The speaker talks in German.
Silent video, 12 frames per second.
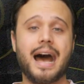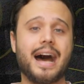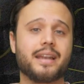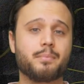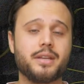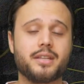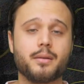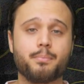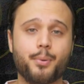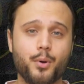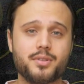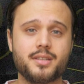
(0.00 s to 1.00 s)
hat mich
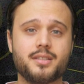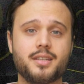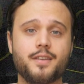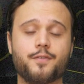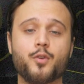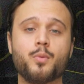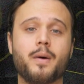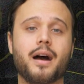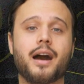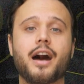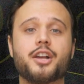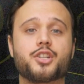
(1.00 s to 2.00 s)
positiv
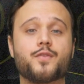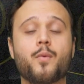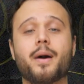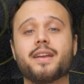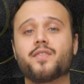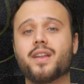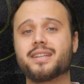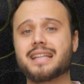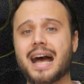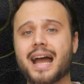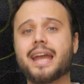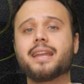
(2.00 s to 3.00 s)
überrascht, wobei ich
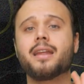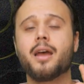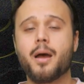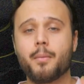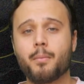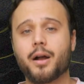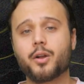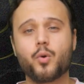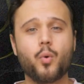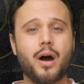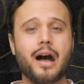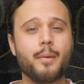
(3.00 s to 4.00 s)
vielleicht ein
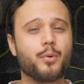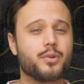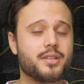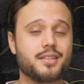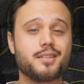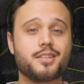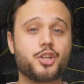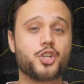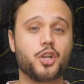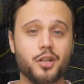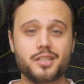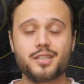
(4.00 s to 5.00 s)
Manko habe und das ist die
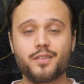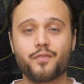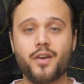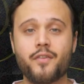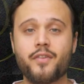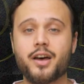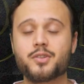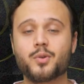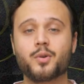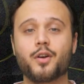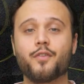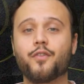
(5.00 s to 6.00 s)

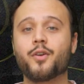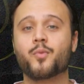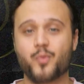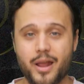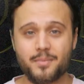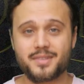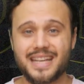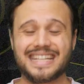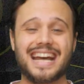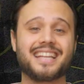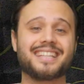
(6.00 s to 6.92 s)
Chancenverwertung von Ramsey. Der